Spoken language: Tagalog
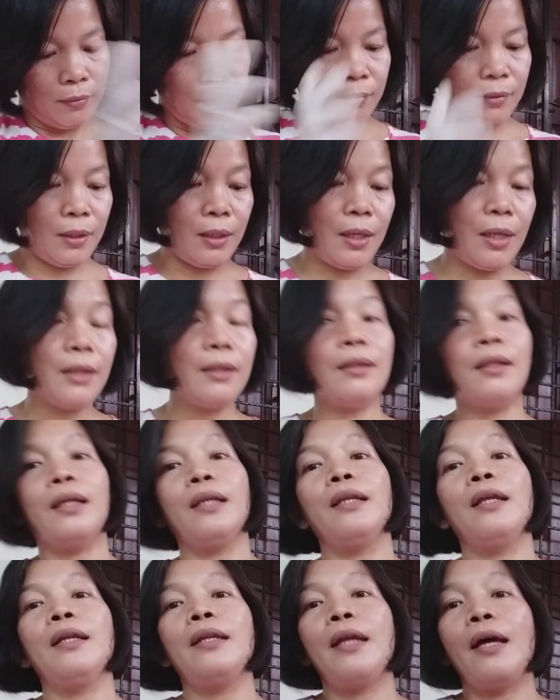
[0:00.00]
Tara,
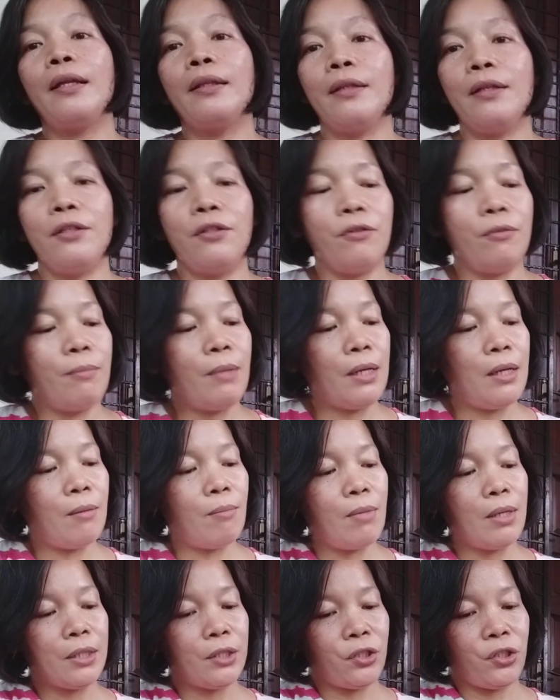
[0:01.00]
tignan natin yung
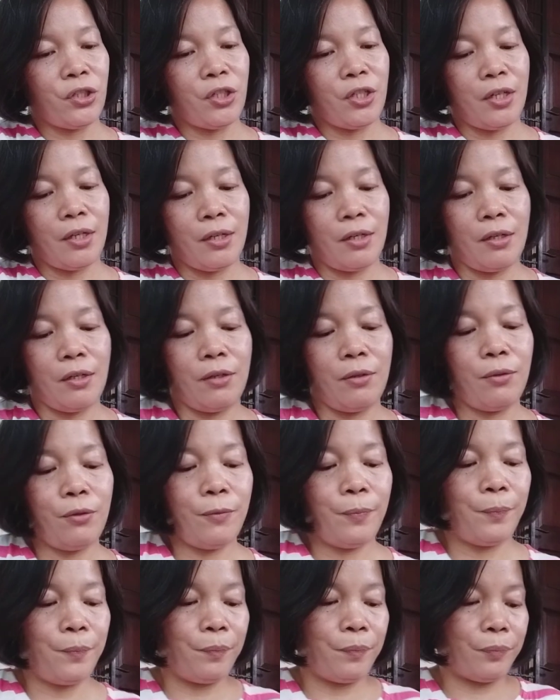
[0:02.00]
malabas na, ano,
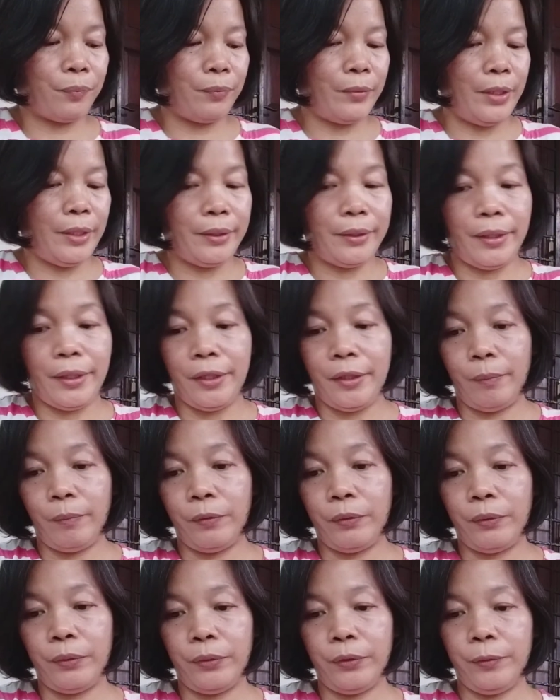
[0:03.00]
na tanim
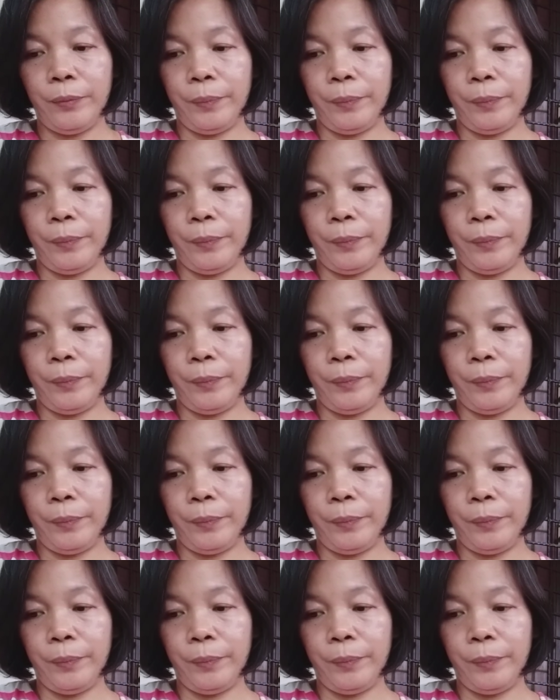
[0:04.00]
ko.